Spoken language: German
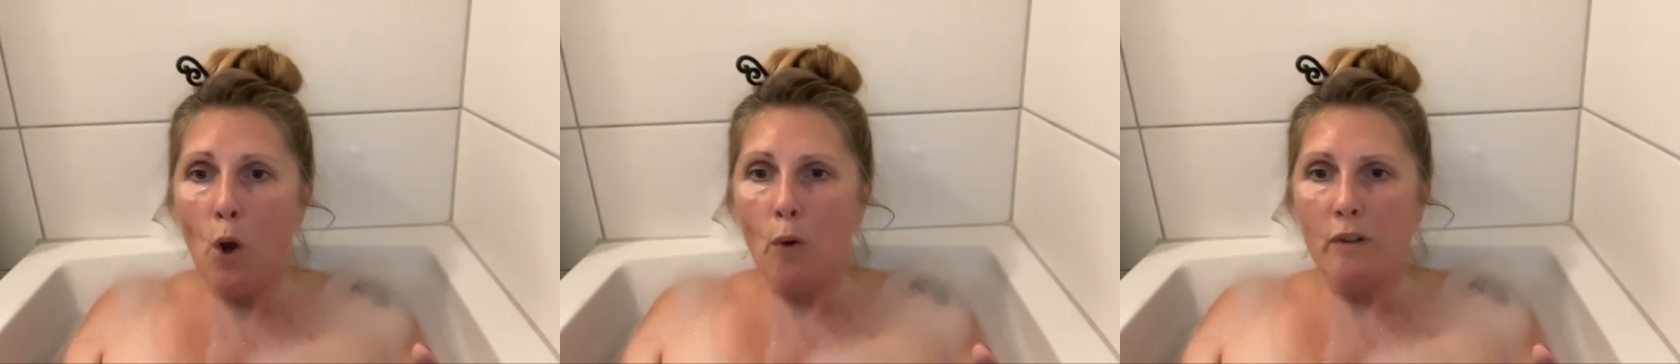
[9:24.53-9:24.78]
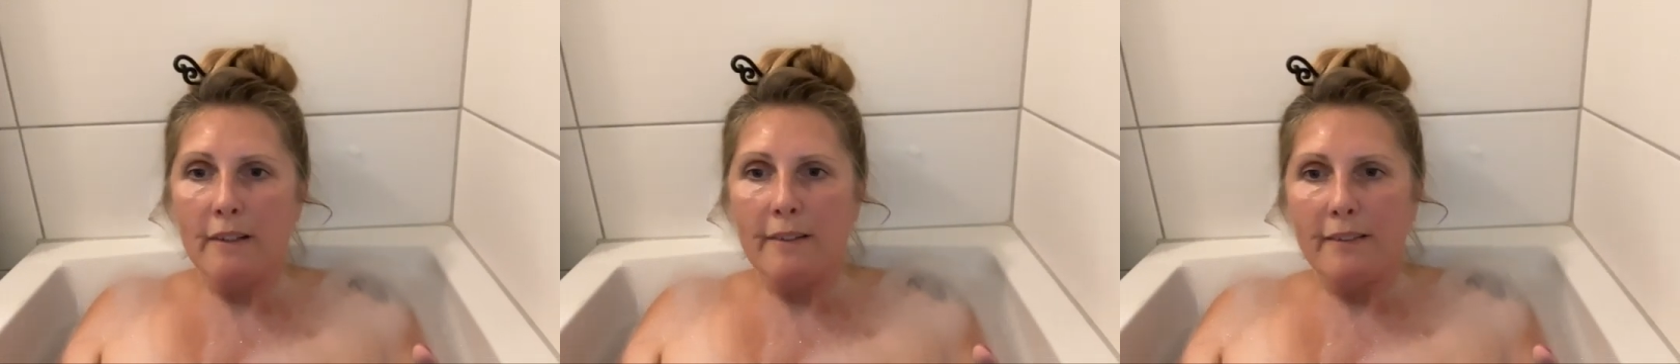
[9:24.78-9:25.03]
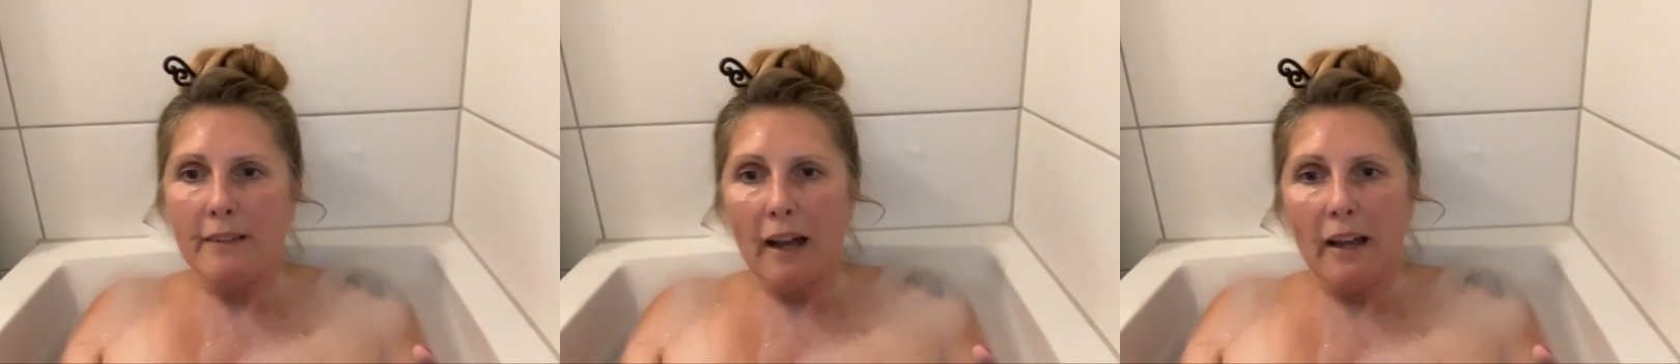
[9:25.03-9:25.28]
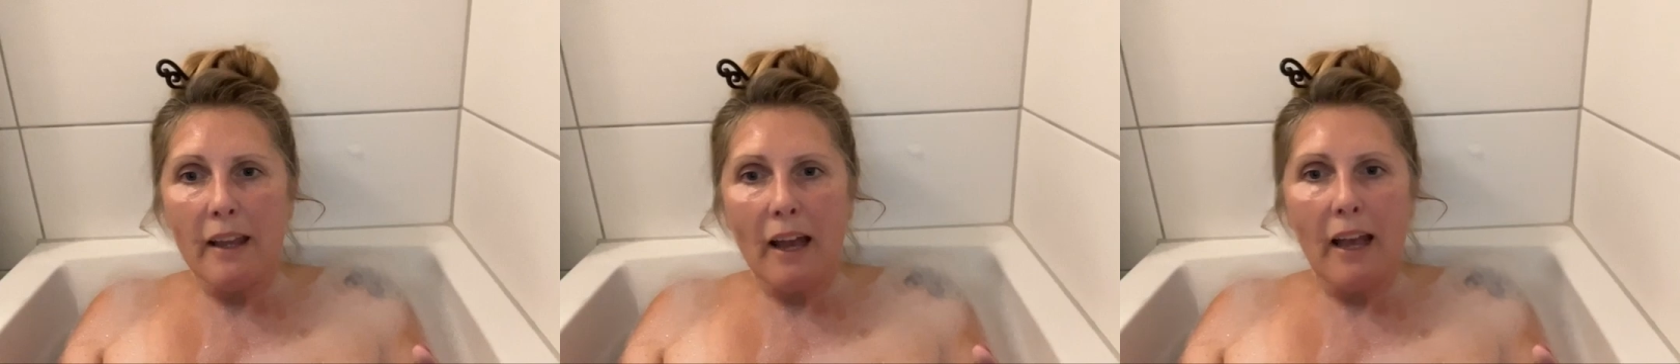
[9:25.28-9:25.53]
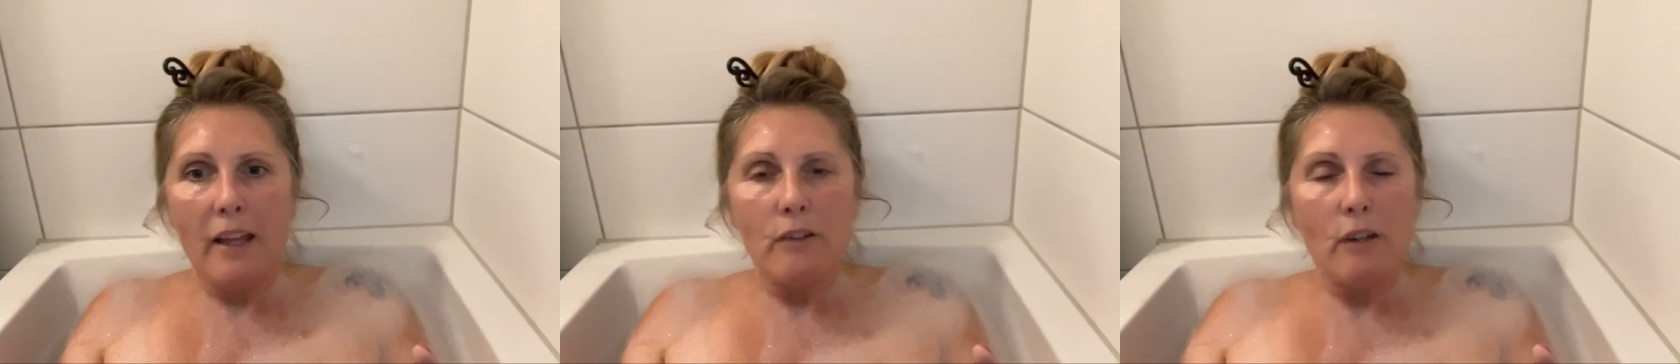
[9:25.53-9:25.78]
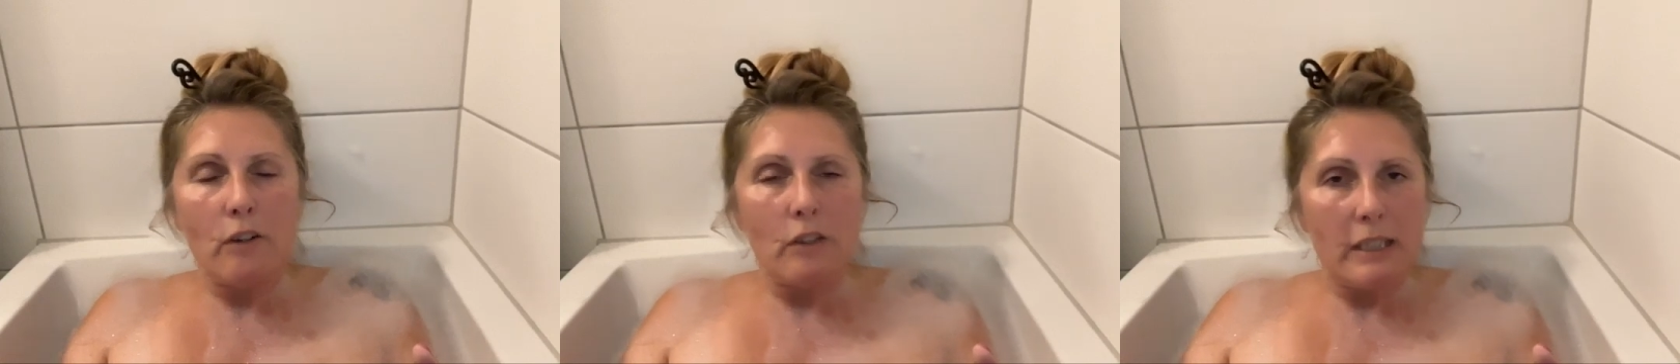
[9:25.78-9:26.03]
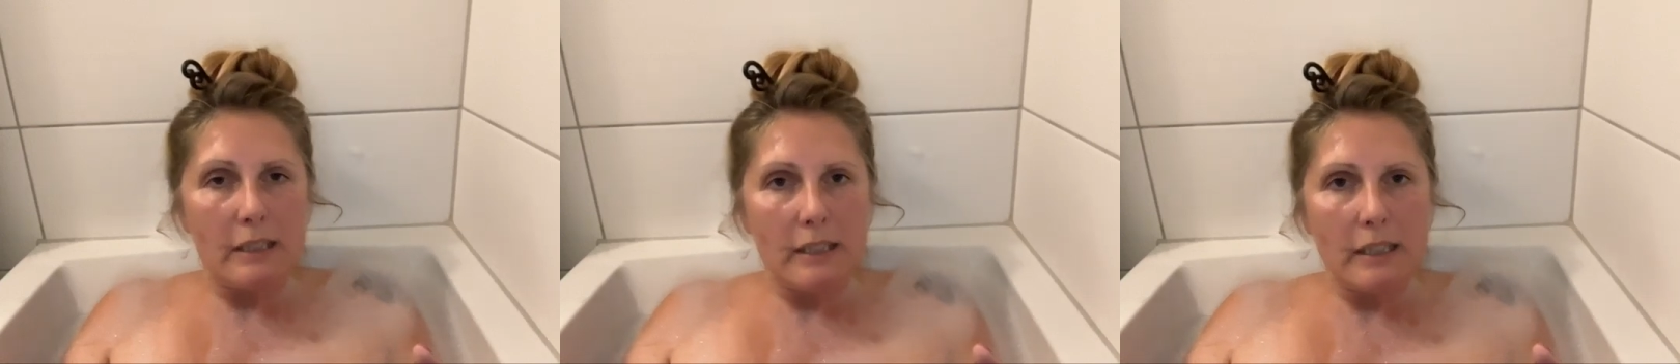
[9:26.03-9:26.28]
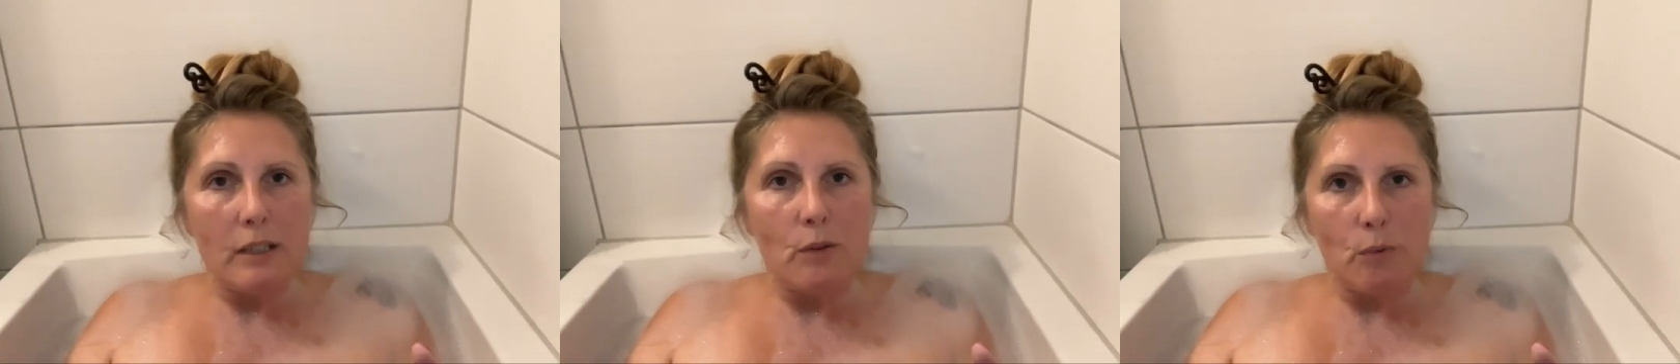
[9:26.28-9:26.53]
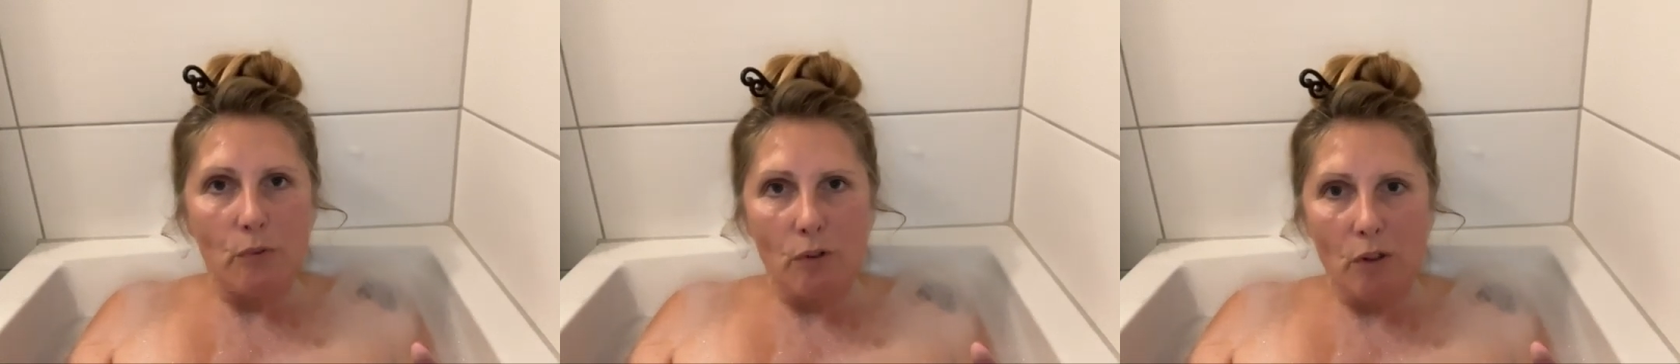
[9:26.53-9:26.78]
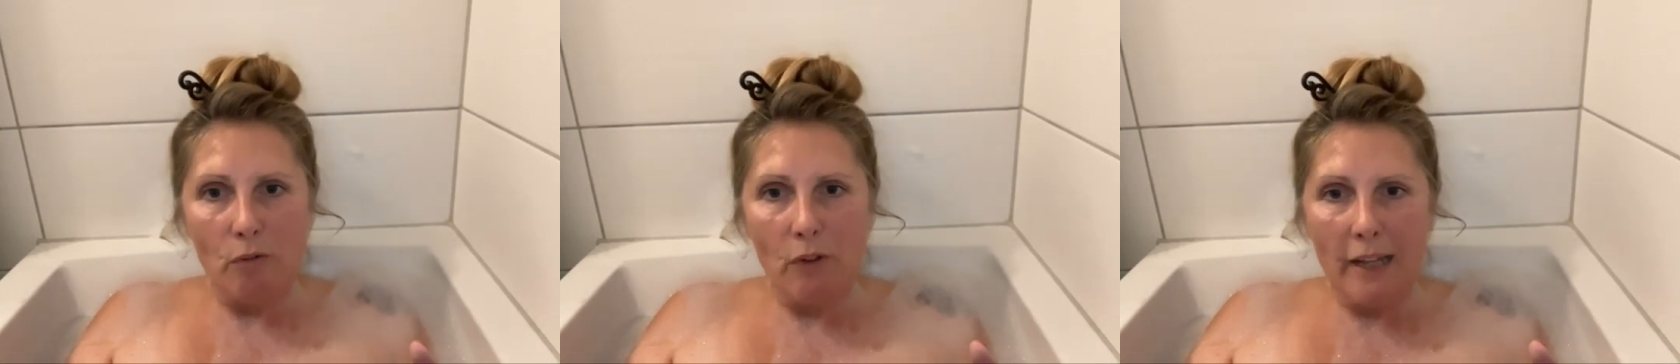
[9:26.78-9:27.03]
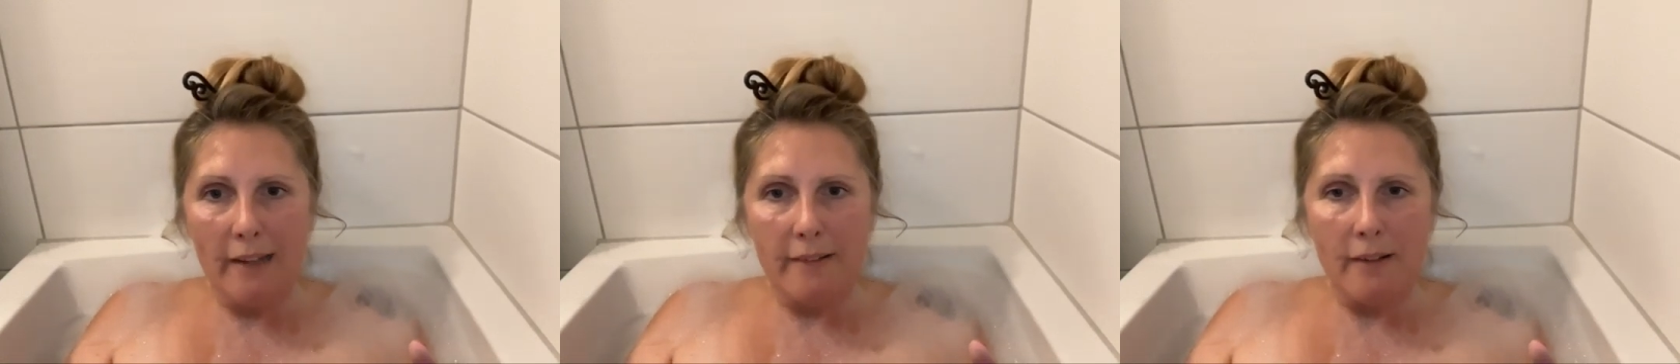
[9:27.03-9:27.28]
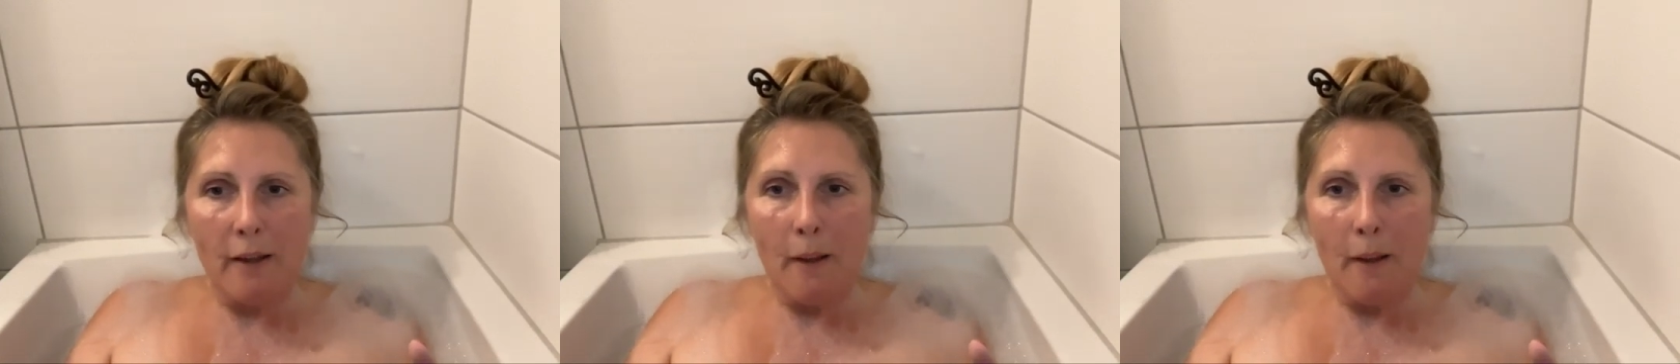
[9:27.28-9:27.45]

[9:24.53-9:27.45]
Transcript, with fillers: und es daher eindeutig nicht unsere Welt,